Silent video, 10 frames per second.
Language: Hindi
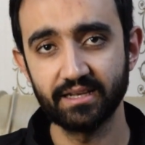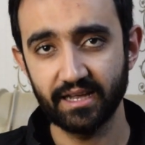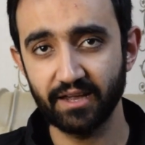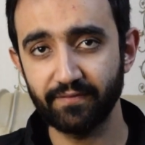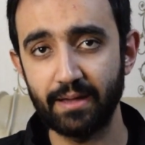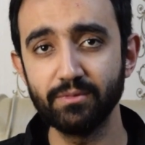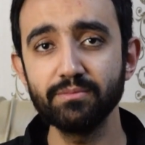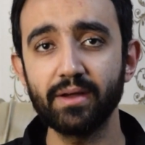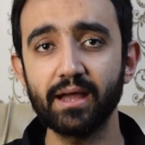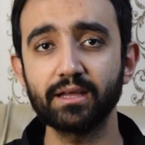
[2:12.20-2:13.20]
एक फैमिली
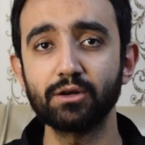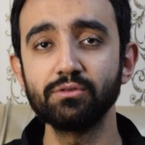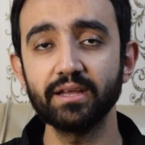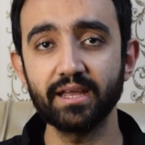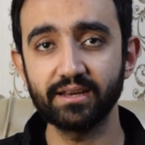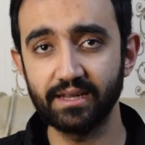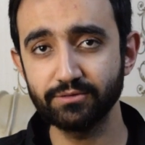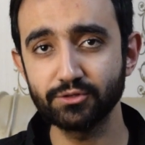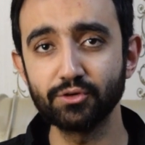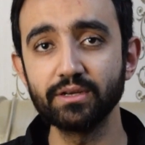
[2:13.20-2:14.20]
बैग बैकग्राउंड एक लव
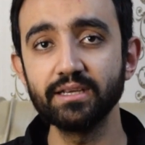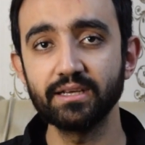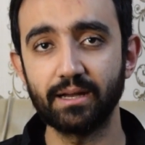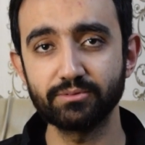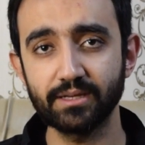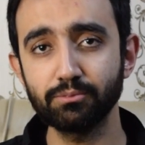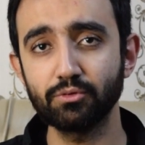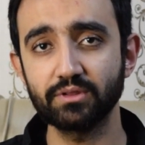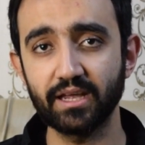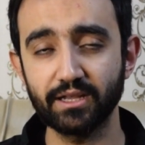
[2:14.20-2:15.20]
स्टोरी हम
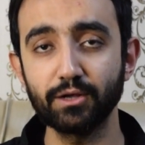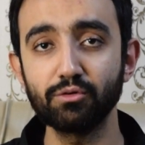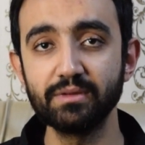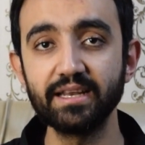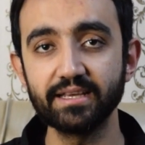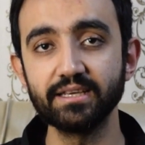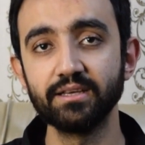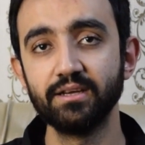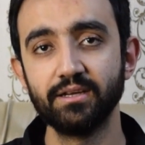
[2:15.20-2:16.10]
सबको देखने को मिलेगी